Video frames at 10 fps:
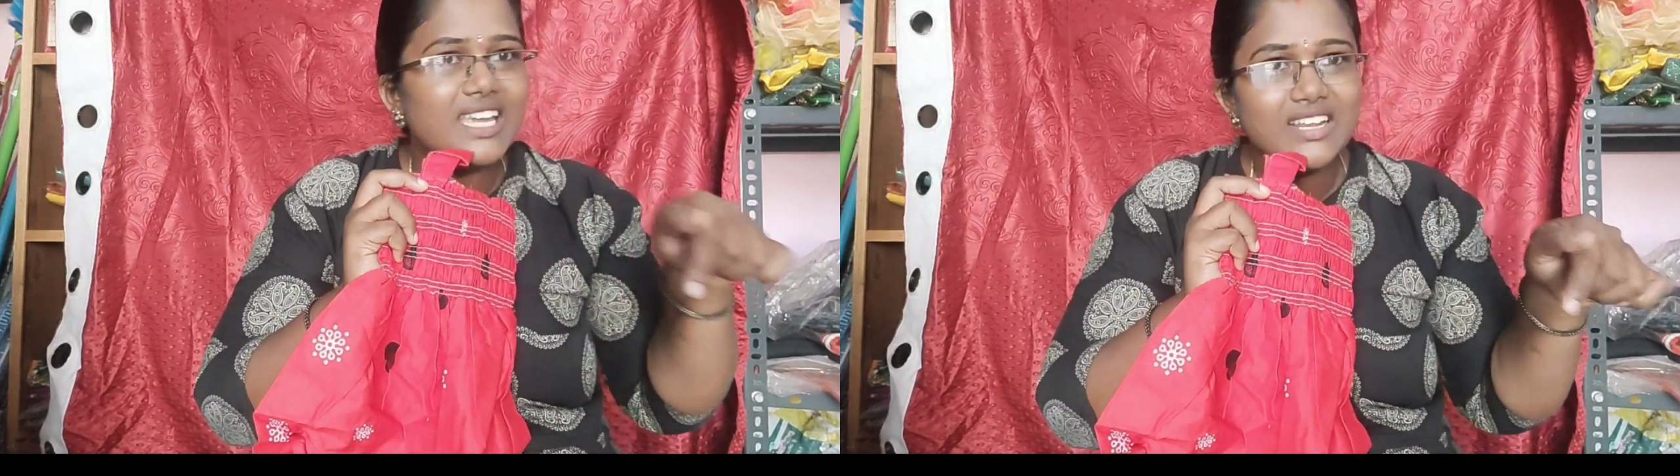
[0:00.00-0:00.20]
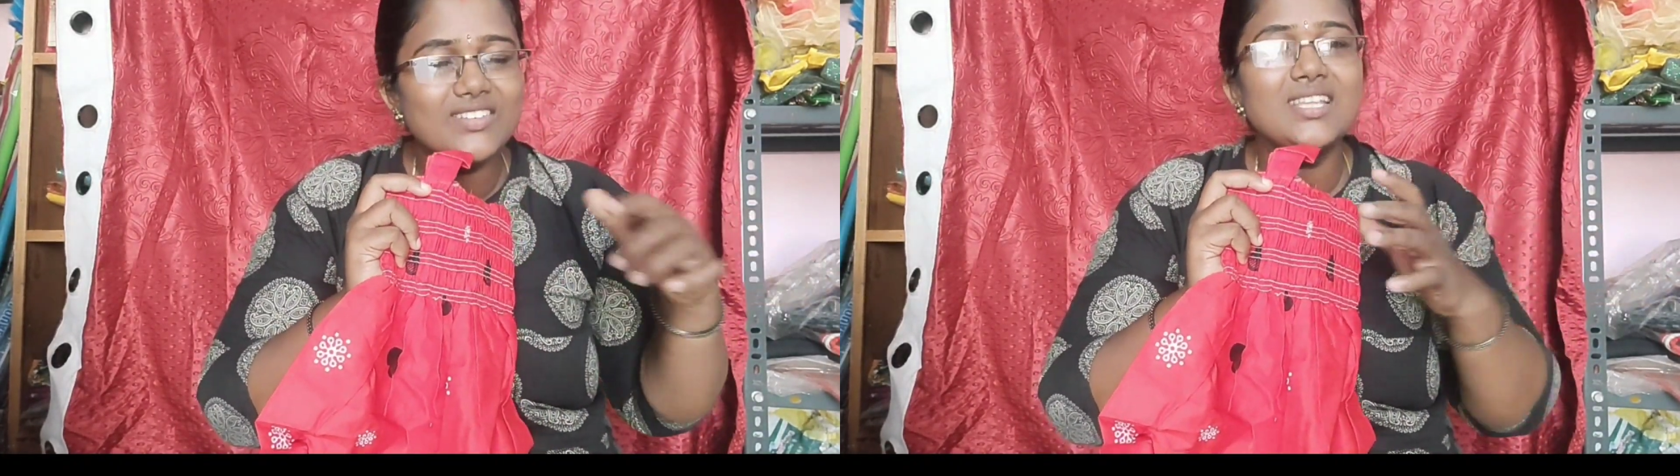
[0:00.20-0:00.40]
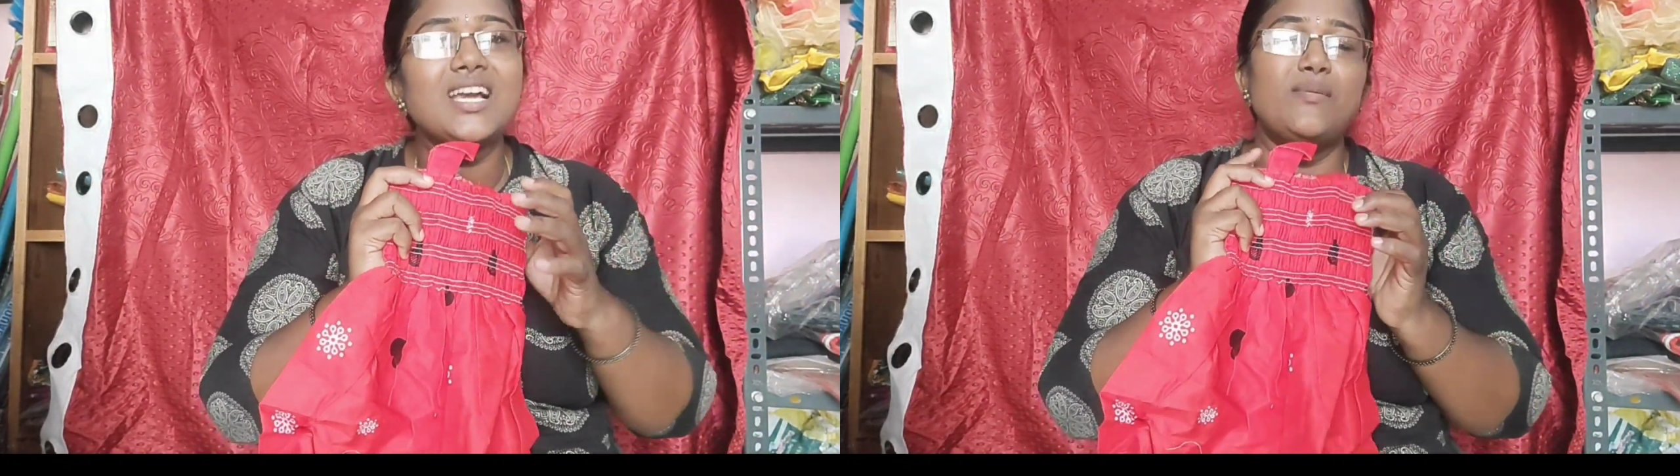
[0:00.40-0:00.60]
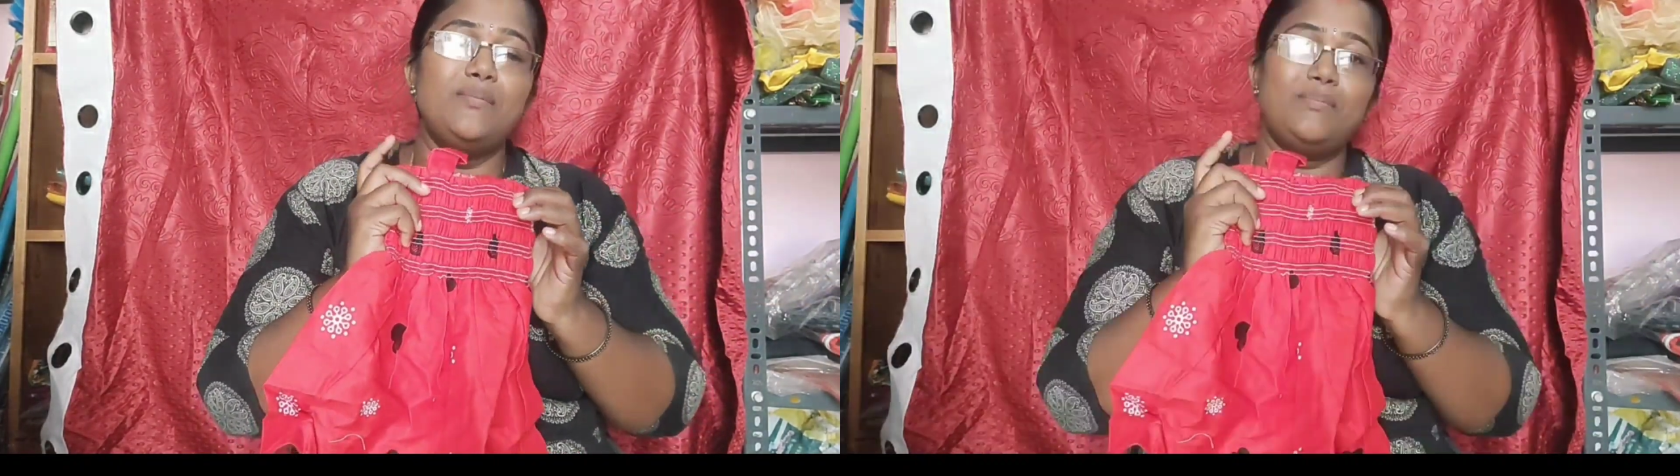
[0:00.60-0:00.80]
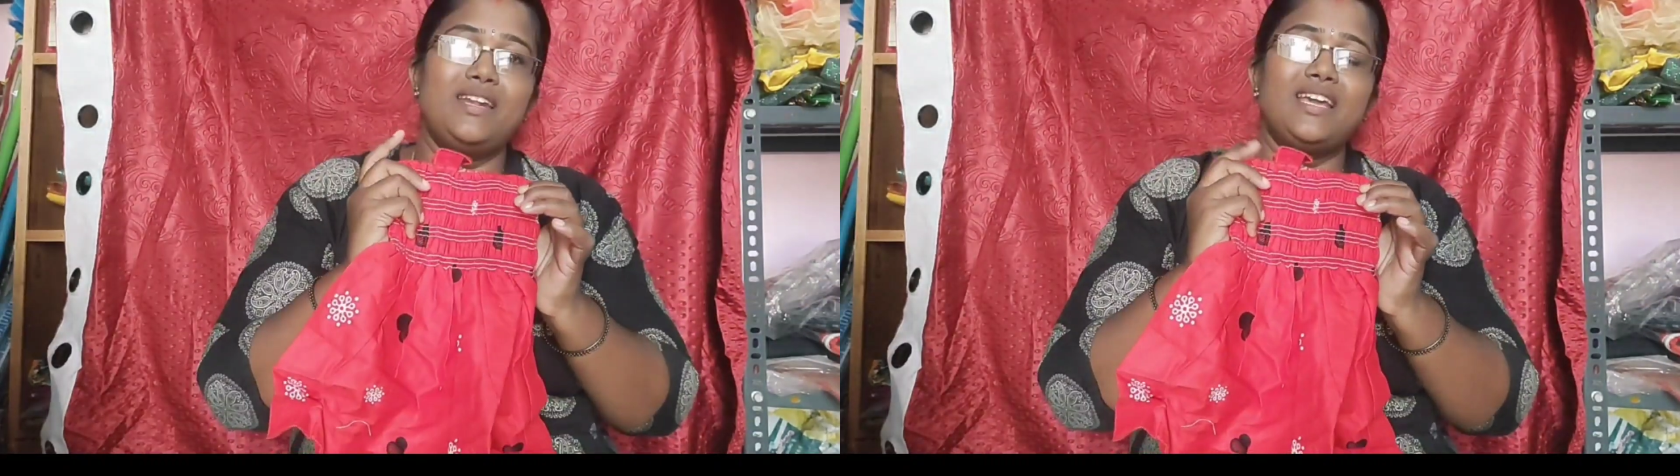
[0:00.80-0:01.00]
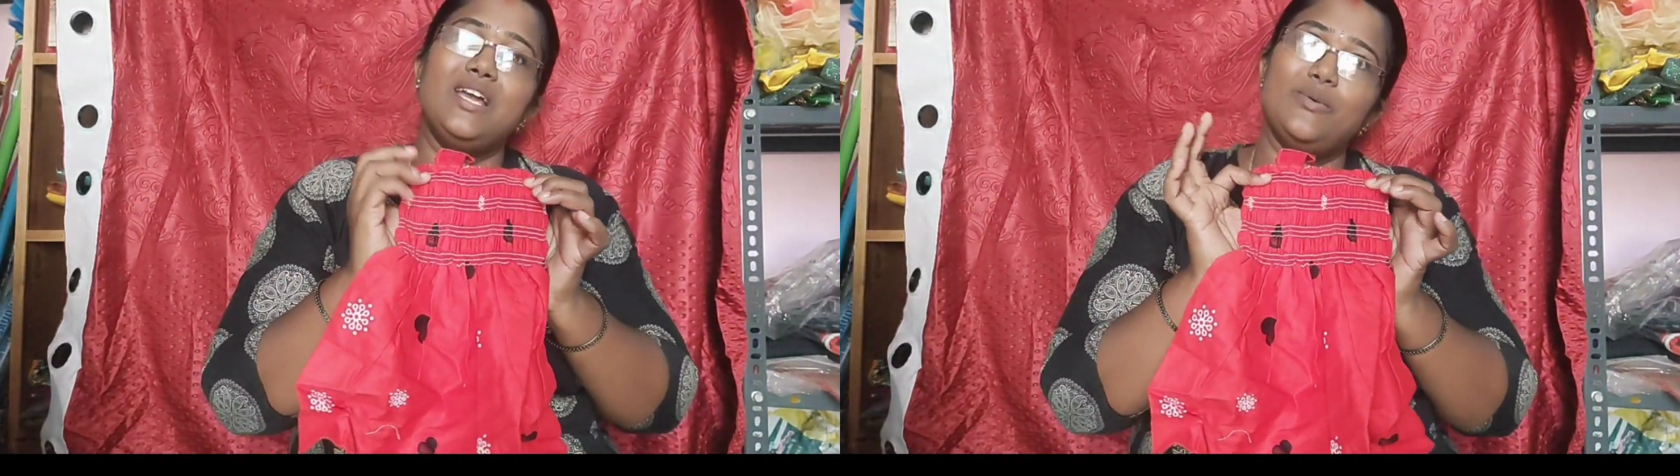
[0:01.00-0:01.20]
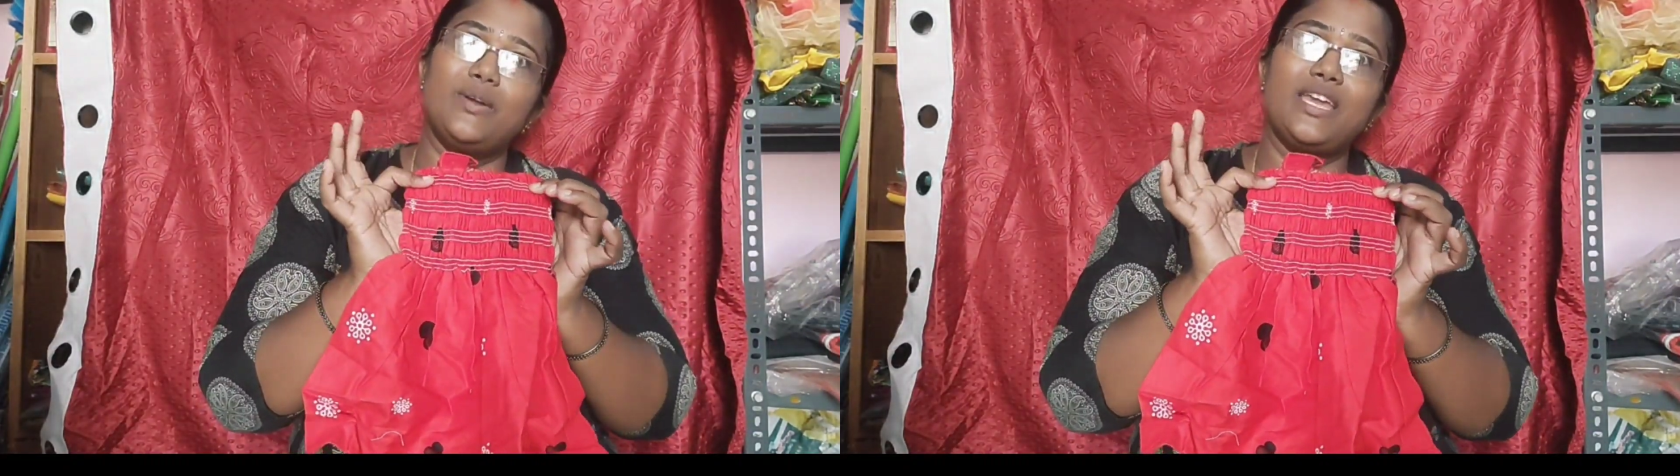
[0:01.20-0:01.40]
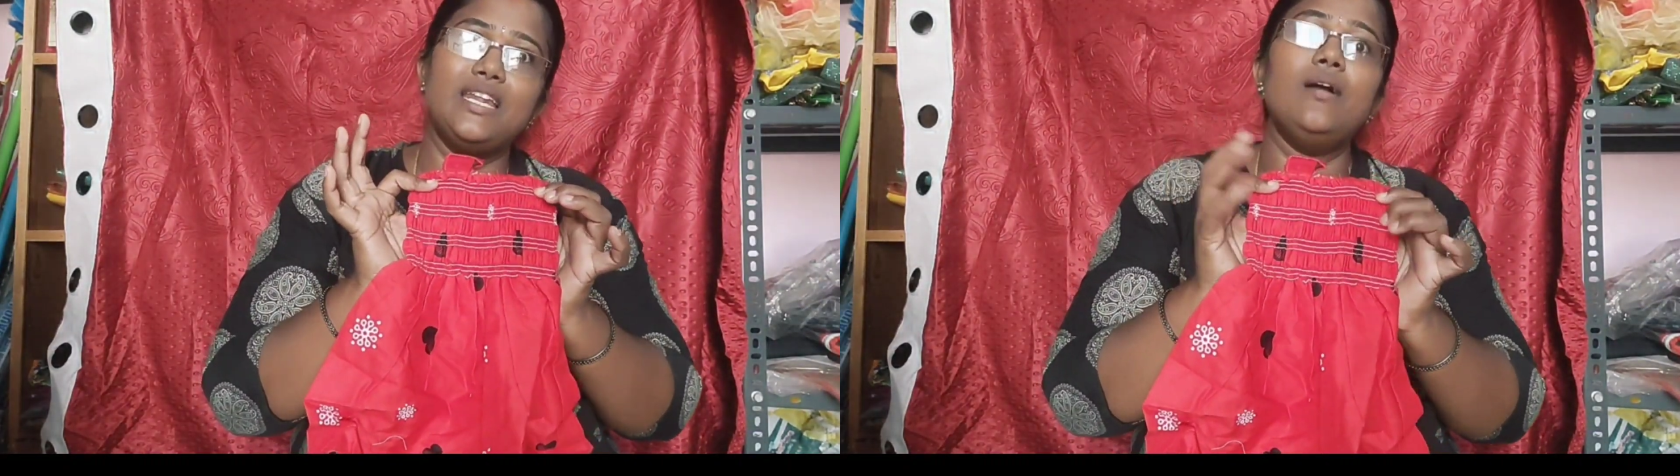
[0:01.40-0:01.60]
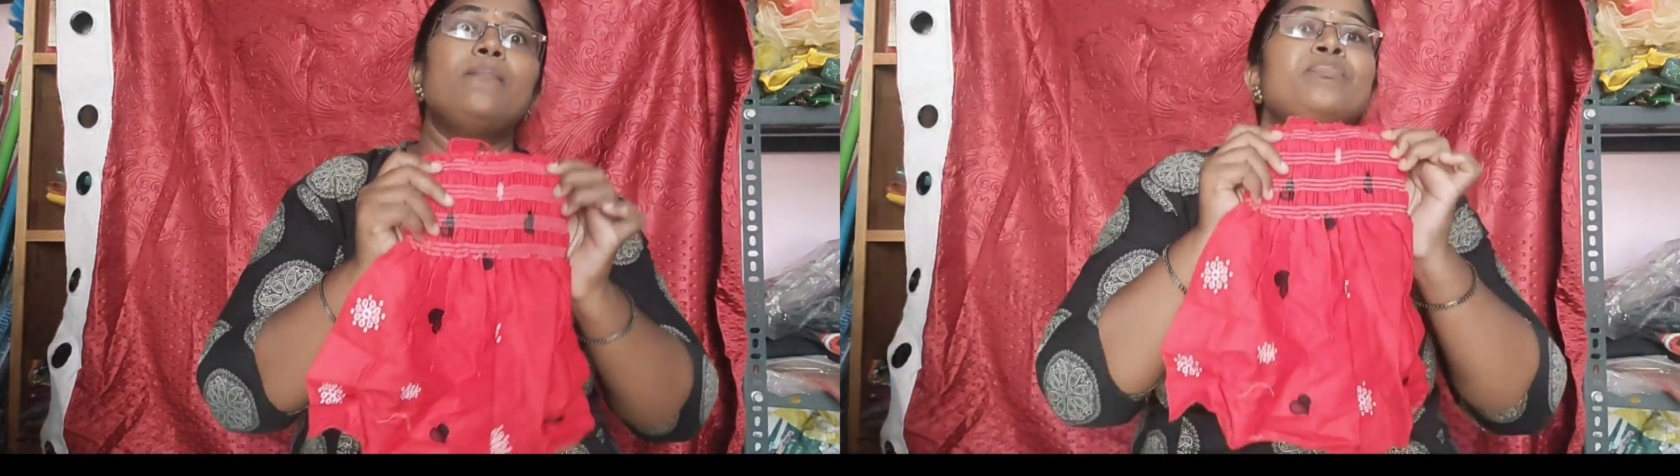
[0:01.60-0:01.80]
கீழே வந்து கமெண்ட் பண்ணுங்கள் ஓகேங்களா